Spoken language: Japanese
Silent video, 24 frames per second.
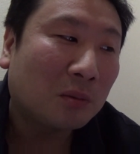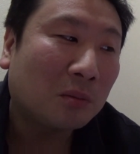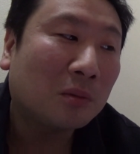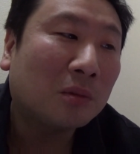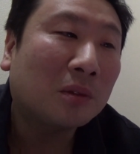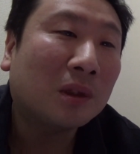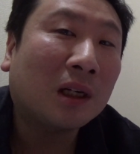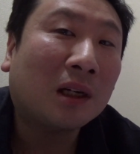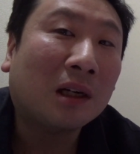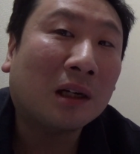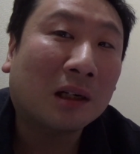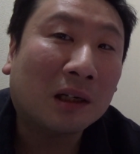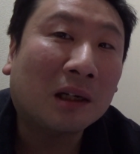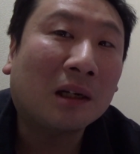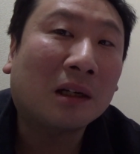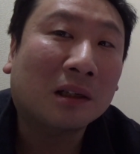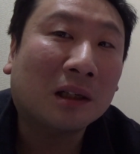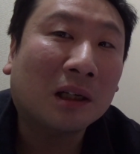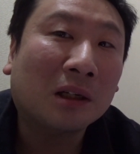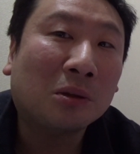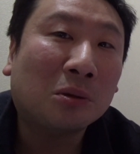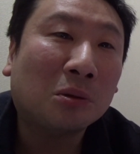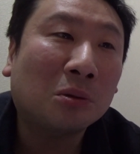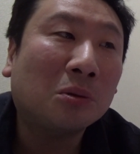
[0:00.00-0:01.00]
だから
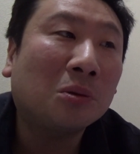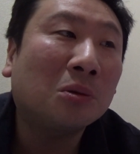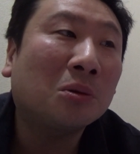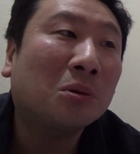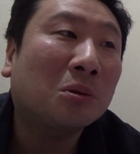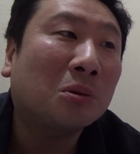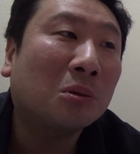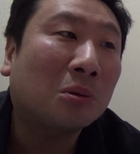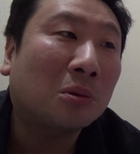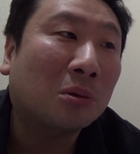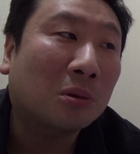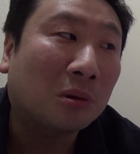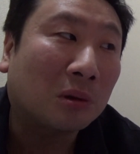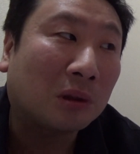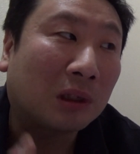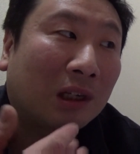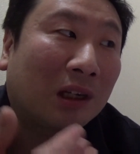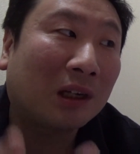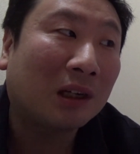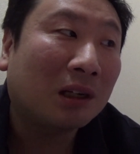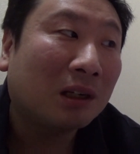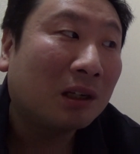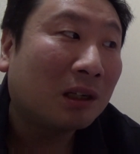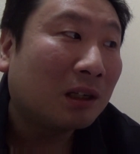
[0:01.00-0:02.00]
結局のところ
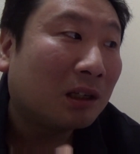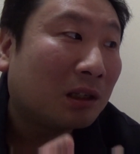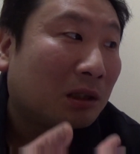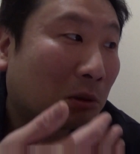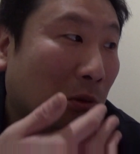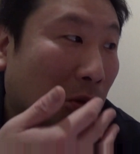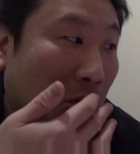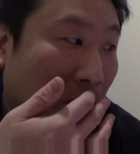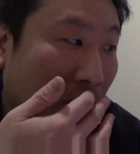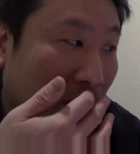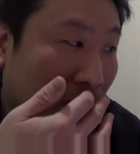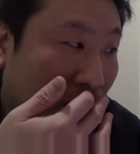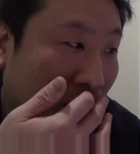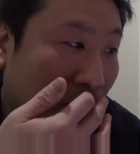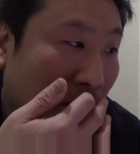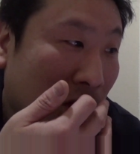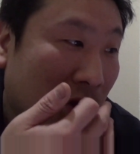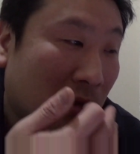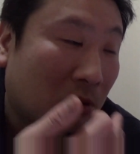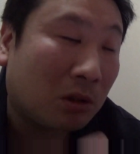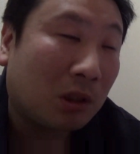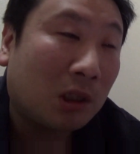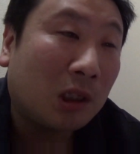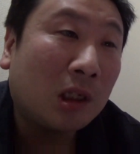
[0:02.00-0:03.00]
ね一番
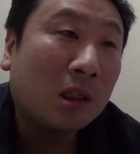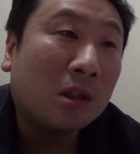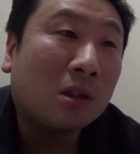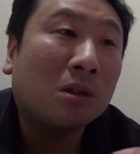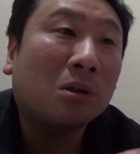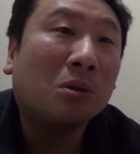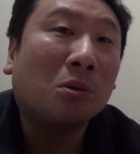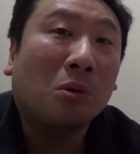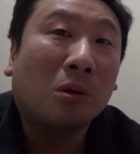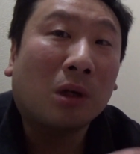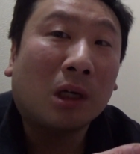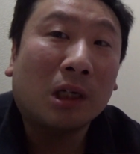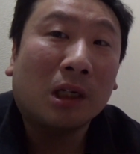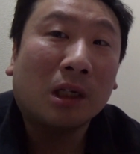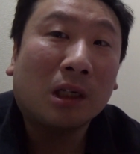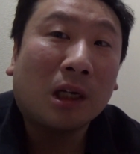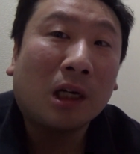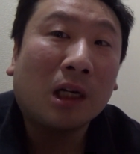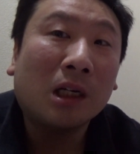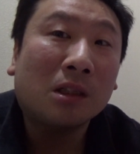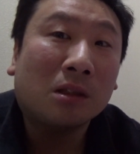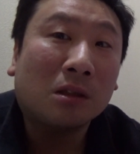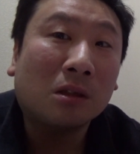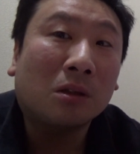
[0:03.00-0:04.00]
すっきりするのお金
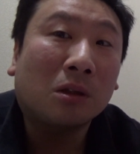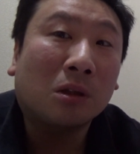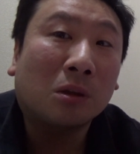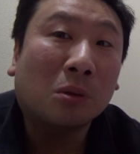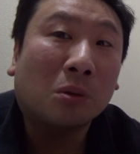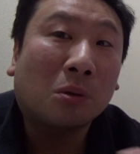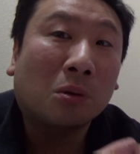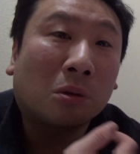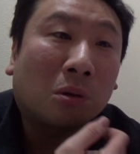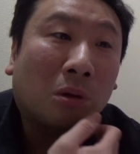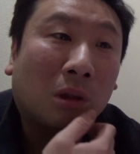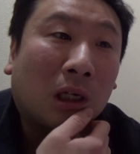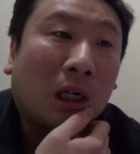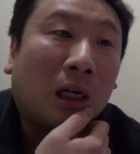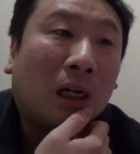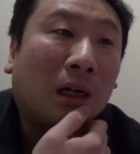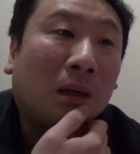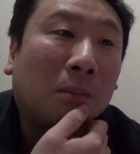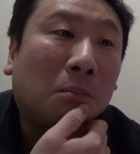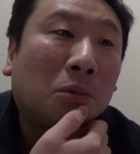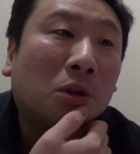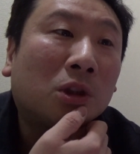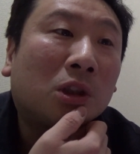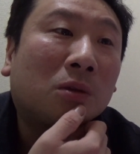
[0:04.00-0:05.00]
返すってところか
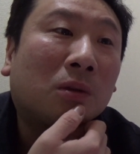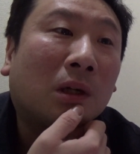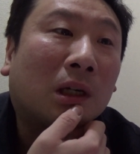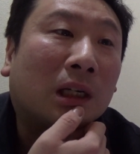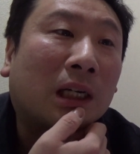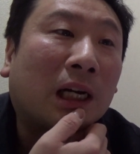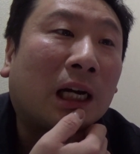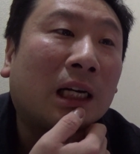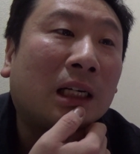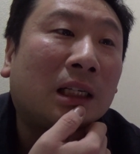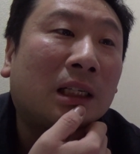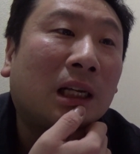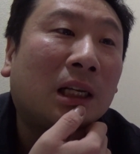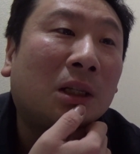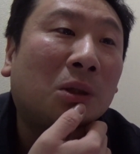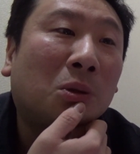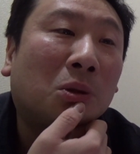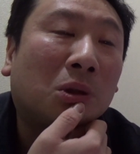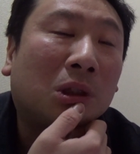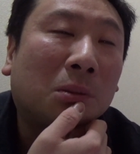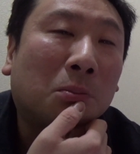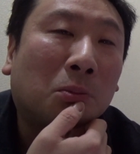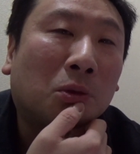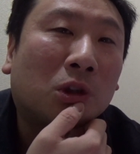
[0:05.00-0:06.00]
もしくは来年
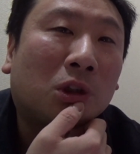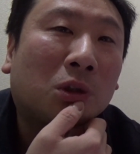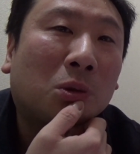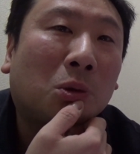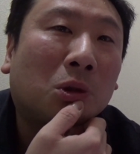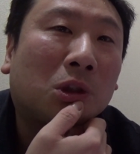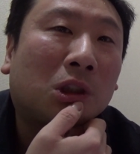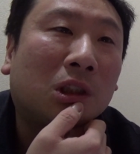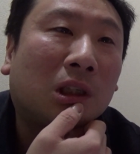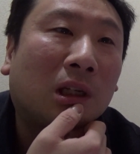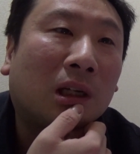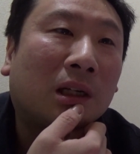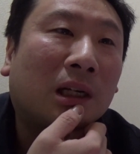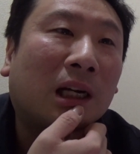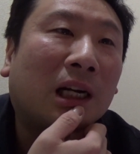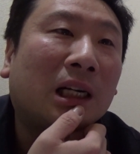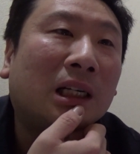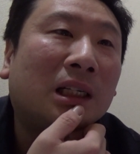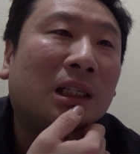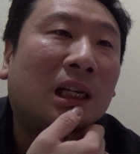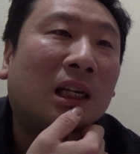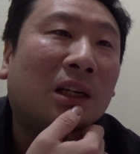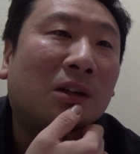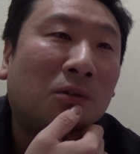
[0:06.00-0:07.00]
度に持ち越しで
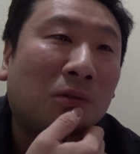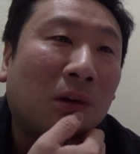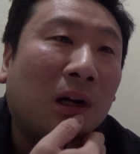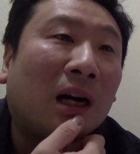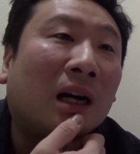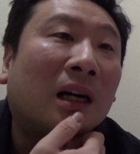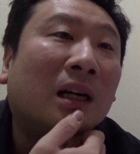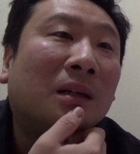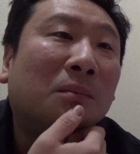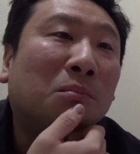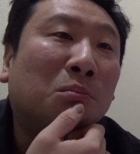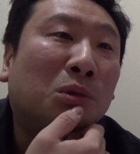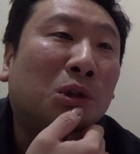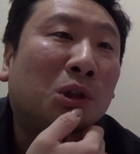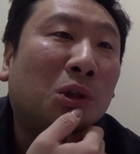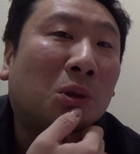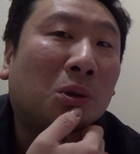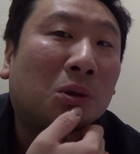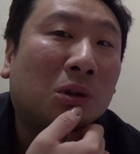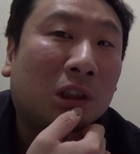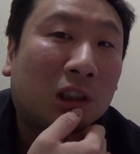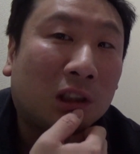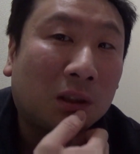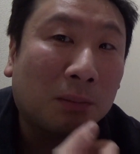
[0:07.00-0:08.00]
来年は無
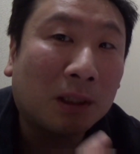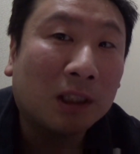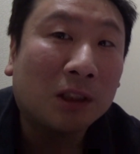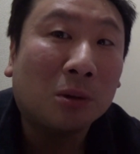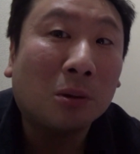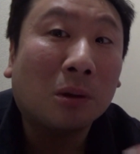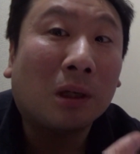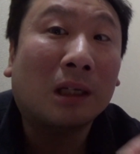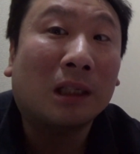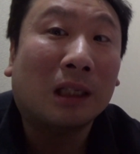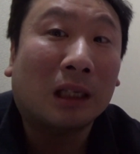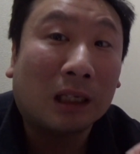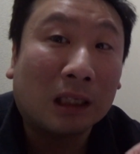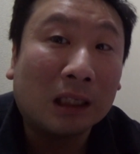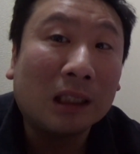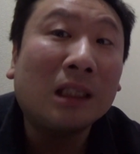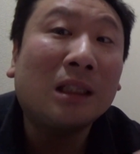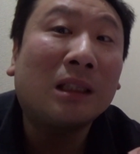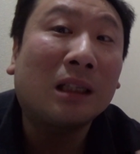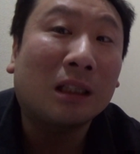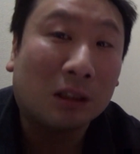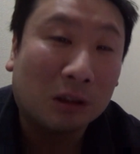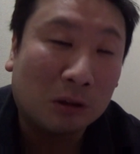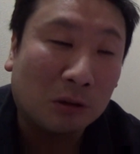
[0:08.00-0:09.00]
料にしますとかならいい
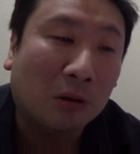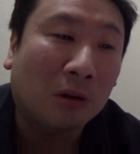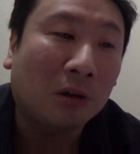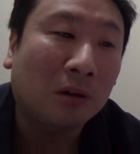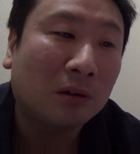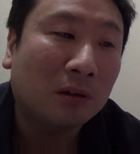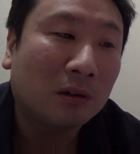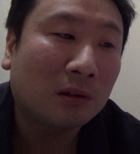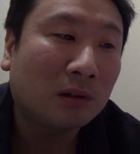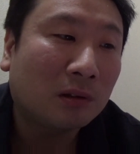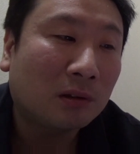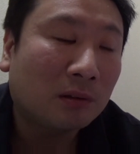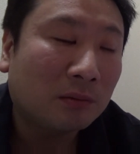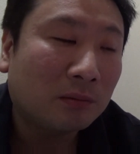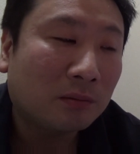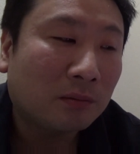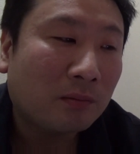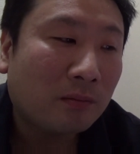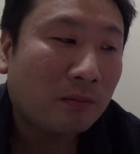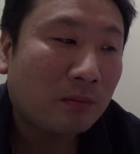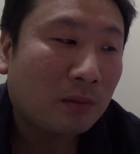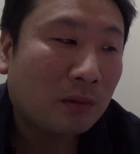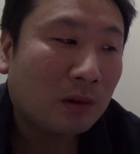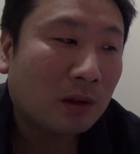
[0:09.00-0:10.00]
ですよ。
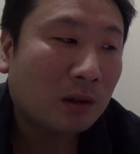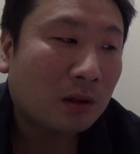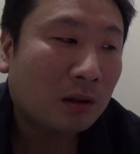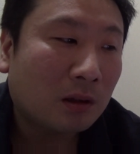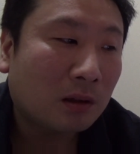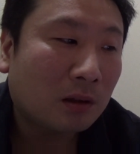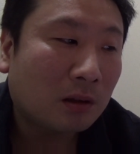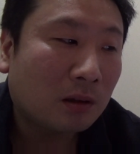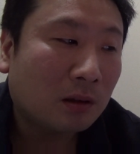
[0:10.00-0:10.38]
はい